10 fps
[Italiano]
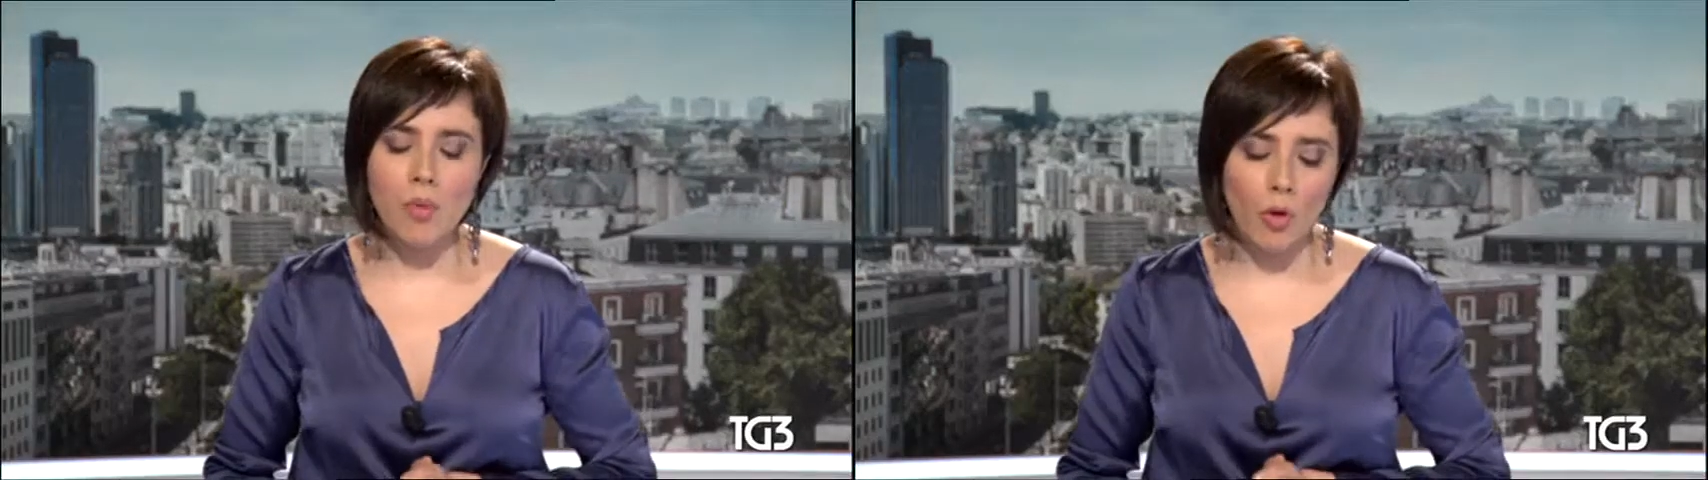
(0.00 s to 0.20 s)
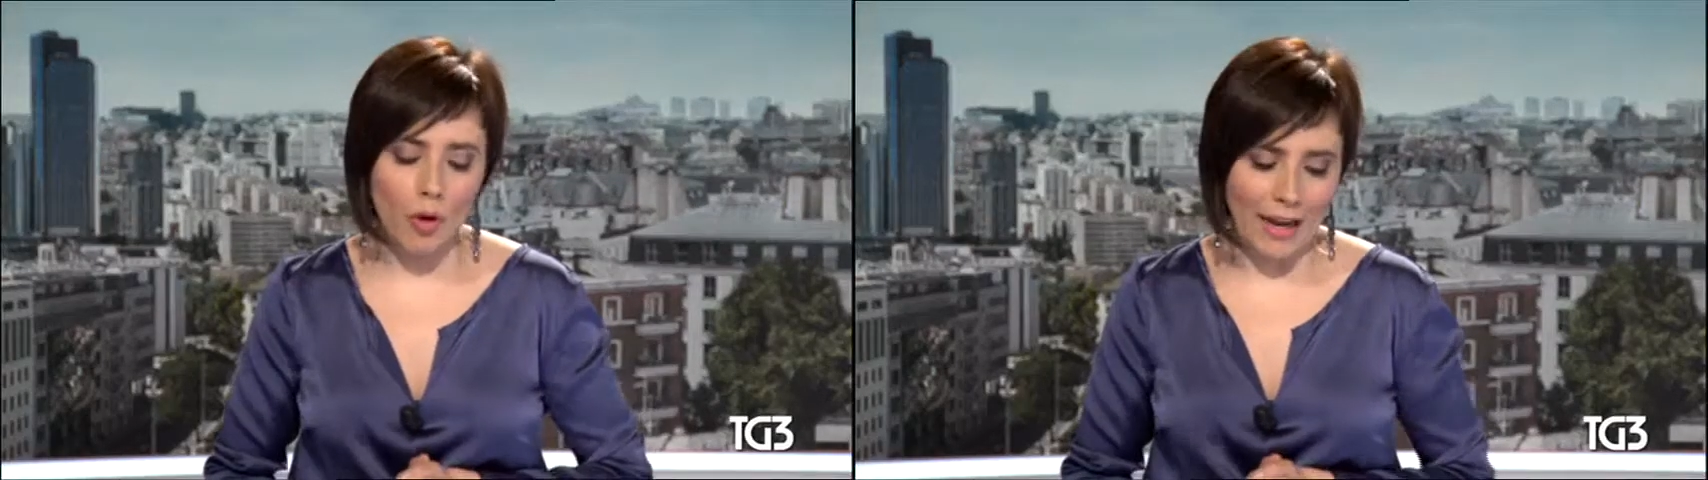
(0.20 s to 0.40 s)

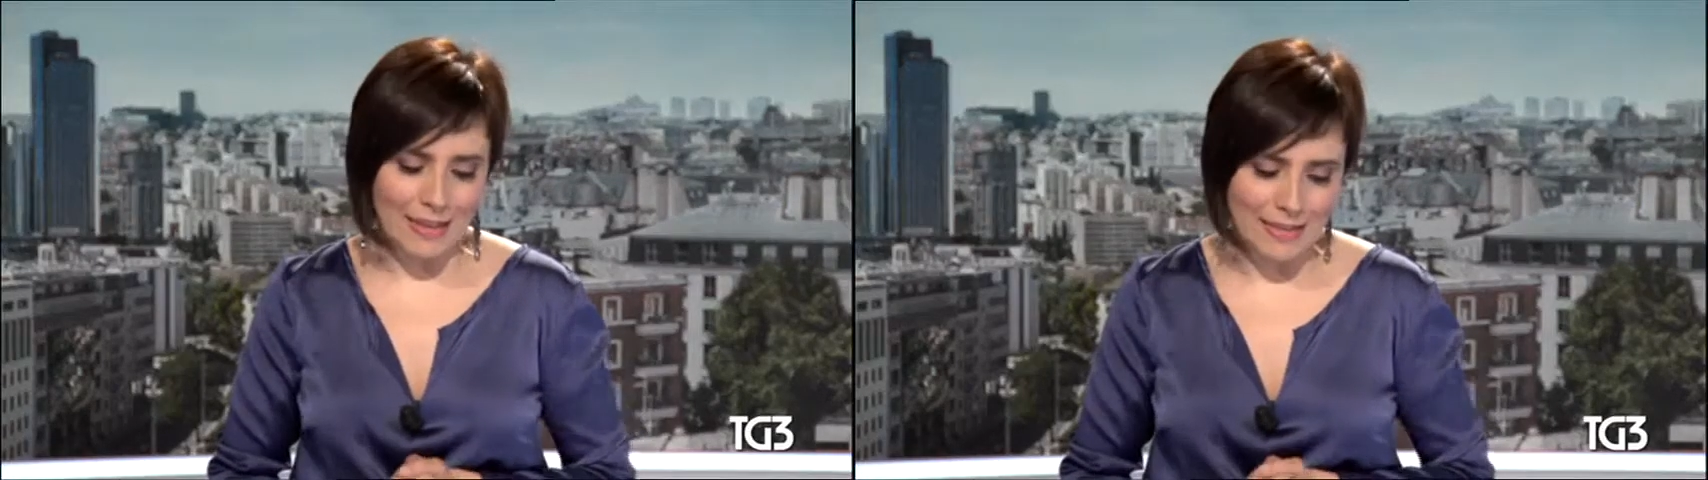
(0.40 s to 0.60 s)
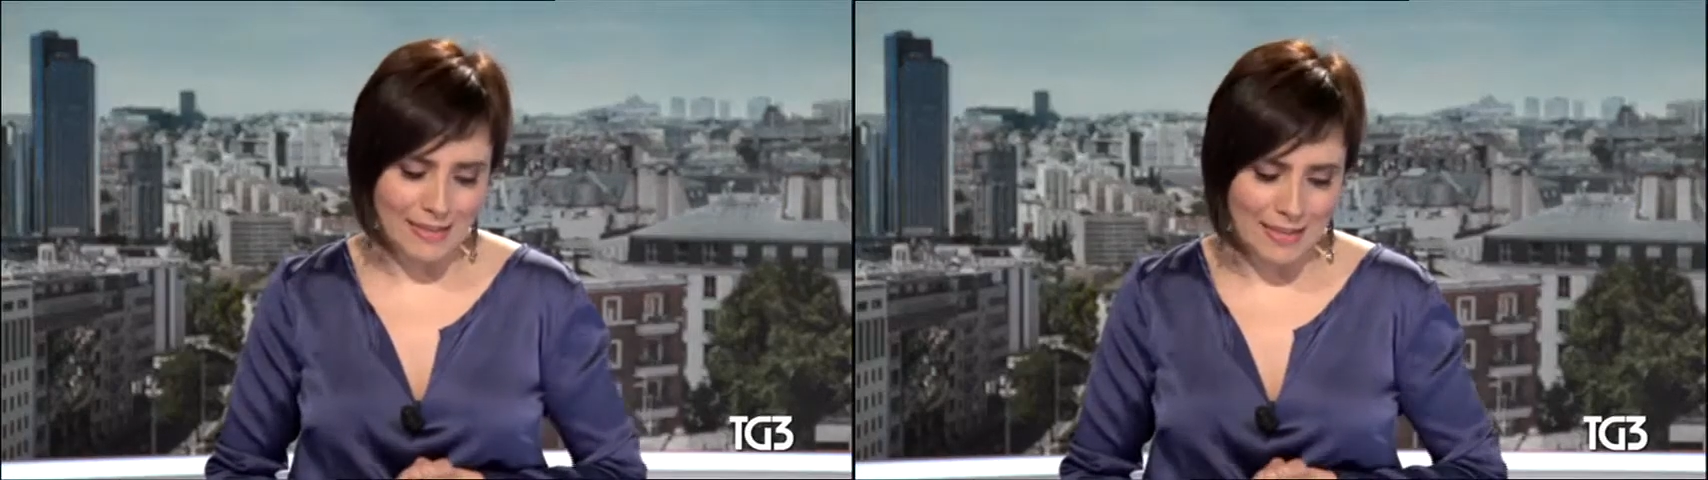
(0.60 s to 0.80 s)

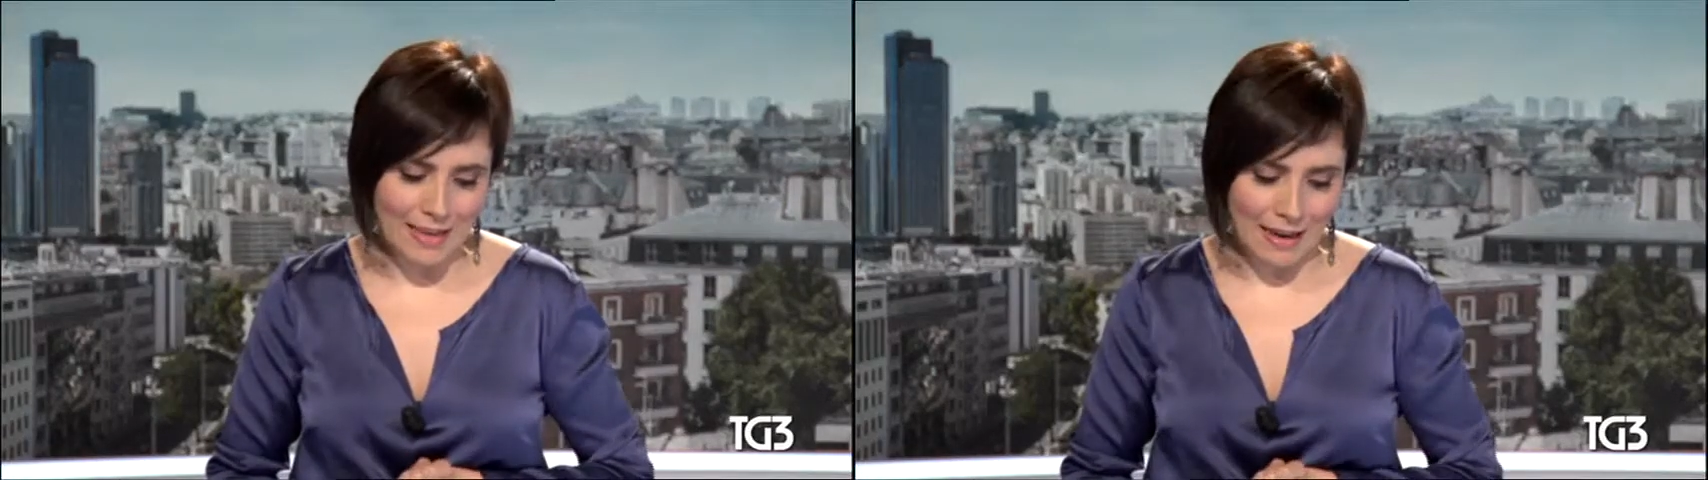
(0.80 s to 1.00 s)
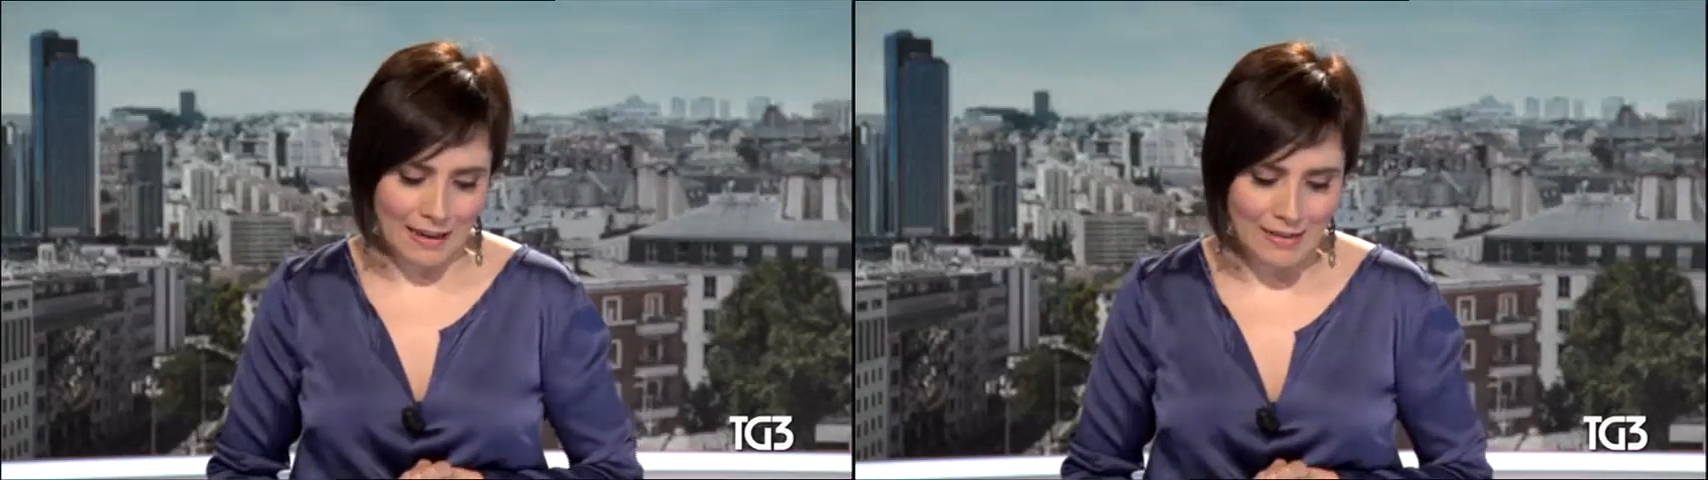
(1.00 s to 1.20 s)
burocrazia